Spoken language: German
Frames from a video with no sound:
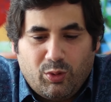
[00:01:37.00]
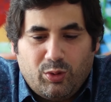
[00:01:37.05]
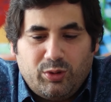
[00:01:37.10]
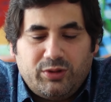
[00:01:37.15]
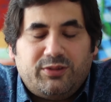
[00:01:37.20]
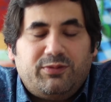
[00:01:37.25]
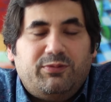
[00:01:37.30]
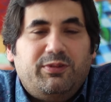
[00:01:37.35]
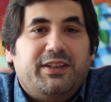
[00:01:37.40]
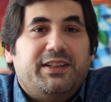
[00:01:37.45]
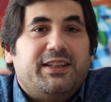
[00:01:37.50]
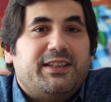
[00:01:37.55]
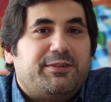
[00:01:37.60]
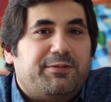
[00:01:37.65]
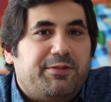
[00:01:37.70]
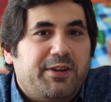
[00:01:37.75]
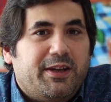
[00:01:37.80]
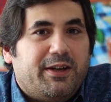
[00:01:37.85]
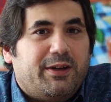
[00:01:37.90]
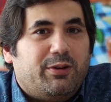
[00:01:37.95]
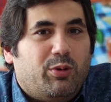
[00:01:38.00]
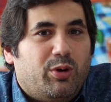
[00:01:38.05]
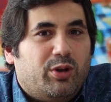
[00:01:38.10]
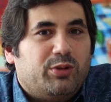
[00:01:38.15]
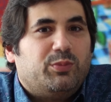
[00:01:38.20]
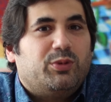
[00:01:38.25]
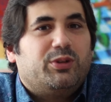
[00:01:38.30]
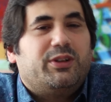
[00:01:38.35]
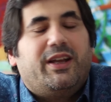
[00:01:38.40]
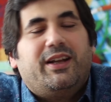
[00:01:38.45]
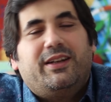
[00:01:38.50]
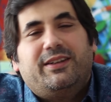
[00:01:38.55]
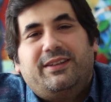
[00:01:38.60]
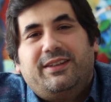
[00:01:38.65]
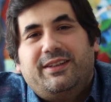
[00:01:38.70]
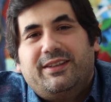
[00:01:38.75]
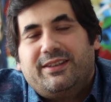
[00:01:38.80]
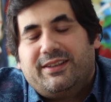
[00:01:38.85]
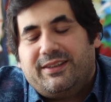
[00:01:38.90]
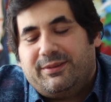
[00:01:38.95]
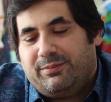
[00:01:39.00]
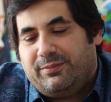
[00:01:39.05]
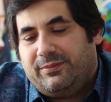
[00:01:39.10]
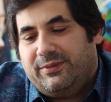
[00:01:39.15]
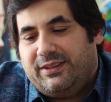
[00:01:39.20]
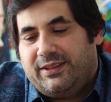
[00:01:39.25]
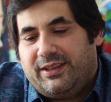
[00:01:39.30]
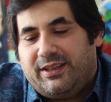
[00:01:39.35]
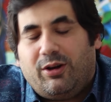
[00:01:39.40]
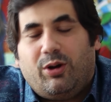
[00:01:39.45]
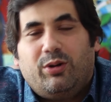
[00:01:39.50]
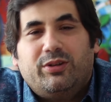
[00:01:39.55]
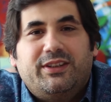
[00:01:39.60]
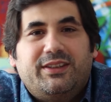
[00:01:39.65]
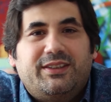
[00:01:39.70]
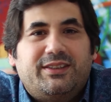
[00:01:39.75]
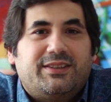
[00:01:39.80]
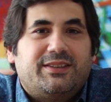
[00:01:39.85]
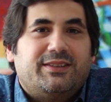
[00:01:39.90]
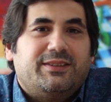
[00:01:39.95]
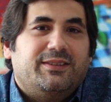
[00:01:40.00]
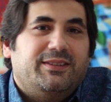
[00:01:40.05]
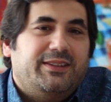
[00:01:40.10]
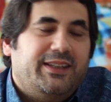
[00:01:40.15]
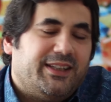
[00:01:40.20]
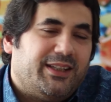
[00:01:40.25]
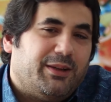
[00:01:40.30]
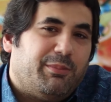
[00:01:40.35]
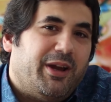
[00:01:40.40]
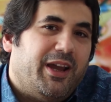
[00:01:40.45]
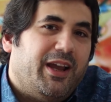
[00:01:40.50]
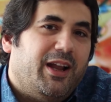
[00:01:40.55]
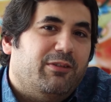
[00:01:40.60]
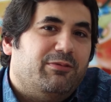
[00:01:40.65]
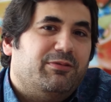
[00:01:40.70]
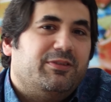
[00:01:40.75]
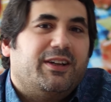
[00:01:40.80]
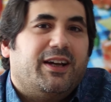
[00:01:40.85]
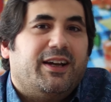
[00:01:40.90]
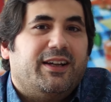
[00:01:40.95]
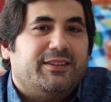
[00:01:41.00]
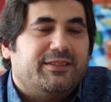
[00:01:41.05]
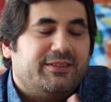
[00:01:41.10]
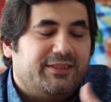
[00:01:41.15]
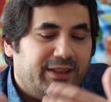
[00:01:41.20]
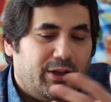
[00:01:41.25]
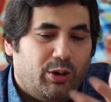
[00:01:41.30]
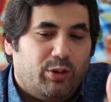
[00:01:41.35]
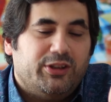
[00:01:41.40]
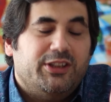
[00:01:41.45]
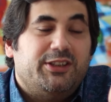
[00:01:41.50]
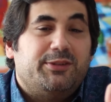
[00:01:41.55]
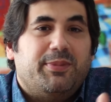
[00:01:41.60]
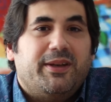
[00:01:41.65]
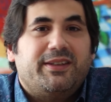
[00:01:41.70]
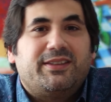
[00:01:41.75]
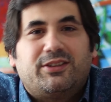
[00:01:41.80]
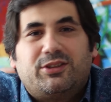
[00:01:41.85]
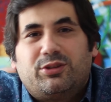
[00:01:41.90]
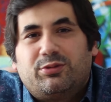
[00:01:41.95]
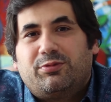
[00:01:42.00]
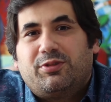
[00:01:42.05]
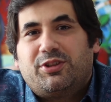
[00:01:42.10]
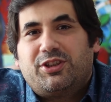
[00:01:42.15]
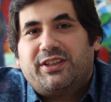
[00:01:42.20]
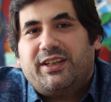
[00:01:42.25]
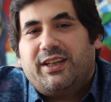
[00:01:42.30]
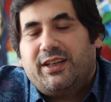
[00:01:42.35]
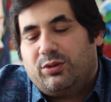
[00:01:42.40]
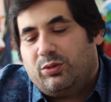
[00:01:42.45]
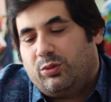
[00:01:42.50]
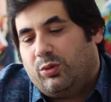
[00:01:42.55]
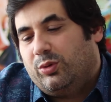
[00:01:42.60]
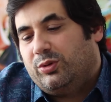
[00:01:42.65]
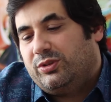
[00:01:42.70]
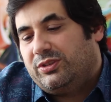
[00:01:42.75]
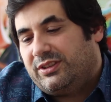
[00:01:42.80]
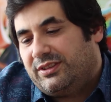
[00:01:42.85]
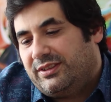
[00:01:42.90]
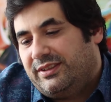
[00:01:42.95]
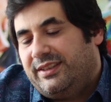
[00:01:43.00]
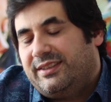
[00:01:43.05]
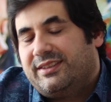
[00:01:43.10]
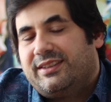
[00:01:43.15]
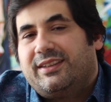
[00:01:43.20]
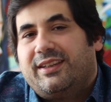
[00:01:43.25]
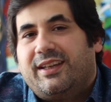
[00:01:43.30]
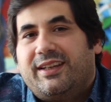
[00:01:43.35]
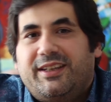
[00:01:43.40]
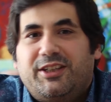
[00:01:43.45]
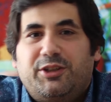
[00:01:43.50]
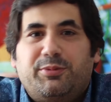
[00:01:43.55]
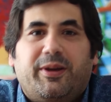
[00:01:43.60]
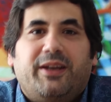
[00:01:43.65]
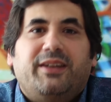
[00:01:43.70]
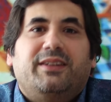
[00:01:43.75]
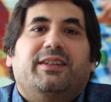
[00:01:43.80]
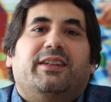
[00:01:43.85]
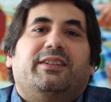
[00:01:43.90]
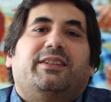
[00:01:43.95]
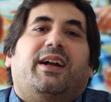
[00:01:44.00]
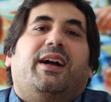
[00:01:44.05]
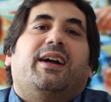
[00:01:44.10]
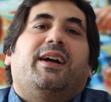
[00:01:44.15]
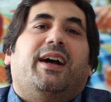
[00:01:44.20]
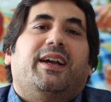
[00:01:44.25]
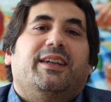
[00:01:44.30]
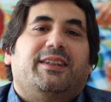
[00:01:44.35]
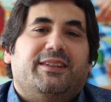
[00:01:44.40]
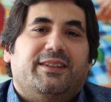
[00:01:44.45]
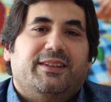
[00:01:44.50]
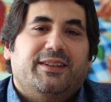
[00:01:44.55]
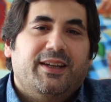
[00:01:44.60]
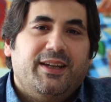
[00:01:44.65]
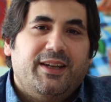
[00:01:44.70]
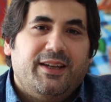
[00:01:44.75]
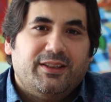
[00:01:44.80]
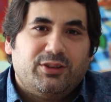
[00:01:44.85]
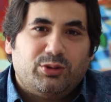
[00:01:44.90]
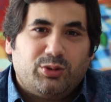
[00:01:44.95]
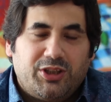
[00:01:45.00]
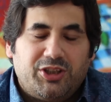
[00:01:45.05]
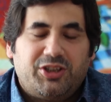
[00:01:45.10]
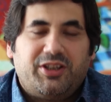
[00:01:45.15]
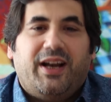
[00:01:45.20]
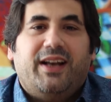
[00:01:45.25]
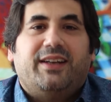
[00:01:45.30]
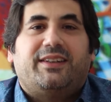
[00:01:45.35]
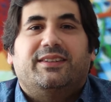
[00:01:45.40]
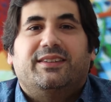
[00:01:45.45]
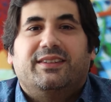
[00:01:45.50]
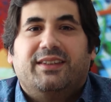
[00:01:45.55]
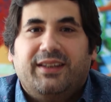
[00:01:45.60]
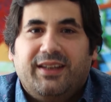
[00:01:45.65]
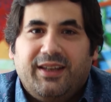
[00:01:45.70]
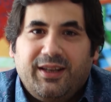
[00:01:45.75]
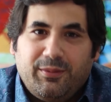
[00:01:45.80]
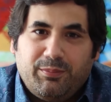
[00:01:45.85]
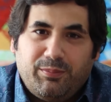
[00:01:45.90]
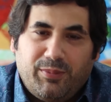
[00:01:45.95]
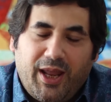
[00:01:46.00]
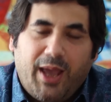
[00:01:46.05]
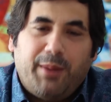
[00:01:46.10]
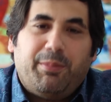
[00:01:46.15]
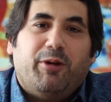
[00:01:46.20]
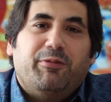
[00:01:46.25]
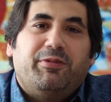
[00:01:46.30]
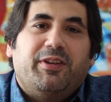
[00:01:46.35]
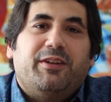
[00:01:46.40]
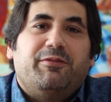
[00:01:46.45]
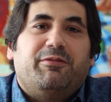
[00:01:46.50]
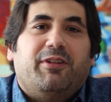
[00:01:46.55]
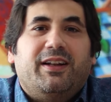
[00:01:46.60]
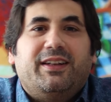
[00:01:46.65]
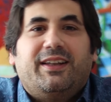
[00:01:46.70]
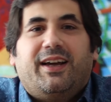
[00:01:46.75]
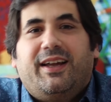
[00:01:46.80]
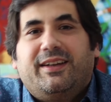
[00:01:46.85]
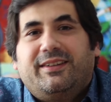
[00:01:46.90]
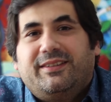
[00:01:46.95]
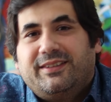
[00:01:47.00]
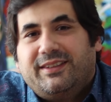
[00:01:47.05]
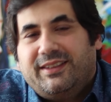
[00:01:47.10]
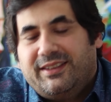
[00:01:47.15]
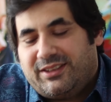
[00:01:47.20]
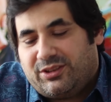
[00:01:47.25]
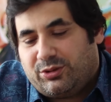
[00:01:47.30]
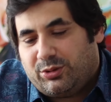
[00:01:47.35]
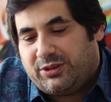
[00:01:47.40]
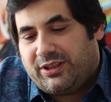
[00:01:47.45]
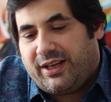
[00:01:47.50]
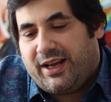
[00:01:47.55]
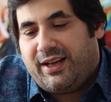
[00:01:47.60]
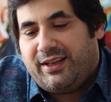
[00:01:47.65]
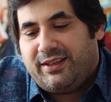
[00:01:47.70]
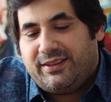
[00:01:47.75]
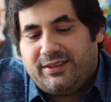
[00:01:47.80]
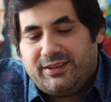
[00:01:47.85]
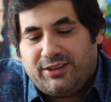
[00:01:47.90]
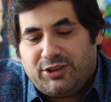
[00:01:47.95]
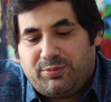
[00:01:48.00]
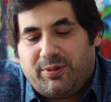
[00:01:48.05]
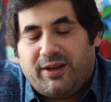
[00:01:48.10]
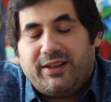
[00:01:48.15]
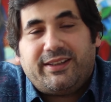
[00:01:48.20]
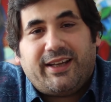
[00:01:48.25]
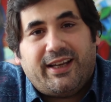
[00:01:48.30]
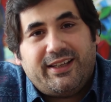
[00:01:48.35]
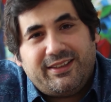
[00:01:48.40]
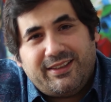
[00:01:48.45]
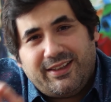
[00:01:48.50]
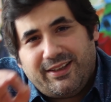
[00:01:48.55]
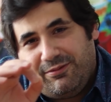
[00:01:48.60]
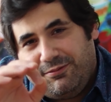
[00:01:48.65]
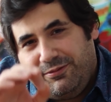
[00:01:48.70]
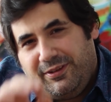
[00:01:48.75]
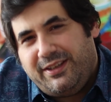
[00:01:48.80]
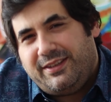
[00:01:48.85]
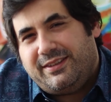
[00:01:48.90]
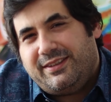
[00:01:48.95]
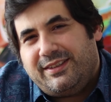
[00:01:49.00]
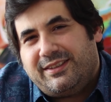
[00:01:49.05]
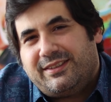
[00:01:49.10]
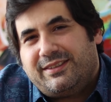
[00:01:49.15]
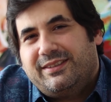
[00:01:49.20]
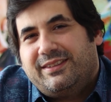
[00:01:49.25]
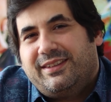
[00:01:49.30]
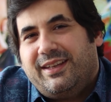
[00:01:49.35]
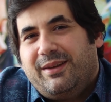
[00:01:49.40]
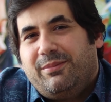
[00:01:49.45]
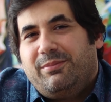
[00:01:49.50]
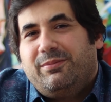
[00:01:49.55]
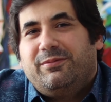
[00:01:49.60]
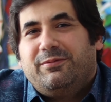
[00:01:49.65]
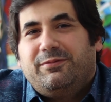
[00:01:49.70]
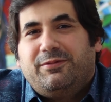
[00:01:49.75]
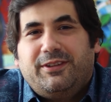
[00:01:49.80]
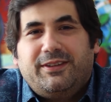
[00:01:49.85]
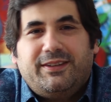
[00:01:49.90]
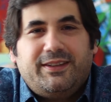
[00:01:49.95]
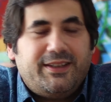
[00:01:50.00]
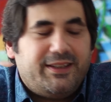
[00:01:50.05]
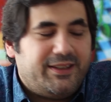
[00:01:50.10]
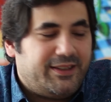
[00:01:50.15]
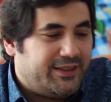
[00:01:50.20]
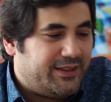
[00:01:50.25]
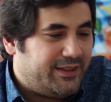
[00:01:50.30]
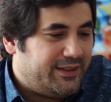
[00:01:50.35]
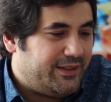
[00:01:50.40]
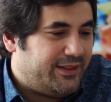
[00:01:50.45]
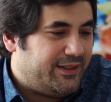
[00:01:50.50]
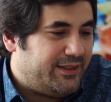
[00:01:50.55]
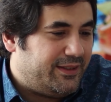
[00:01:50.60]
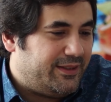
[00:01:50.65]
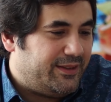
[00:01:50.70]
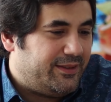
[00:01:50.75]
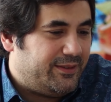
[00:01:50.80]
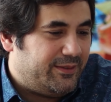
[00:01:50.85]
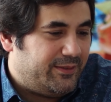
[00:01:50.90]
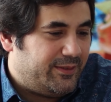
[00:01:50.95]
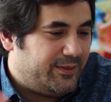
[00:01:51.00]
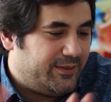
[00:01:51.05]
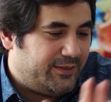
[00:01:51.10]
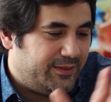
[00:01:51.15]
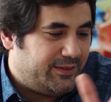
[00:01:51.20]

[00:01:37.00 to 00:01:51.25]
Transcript: und wie das Vier-Ohren-Modell hier in den Audits dir dabei helfen kann, die Audits besser zu verstehen und diese dann entsprechend ertragreicher zu gestalten. Bleib auf jeden Fall dran, ist total spannend. Eine der wichtigsten Themen, finde ich, äh,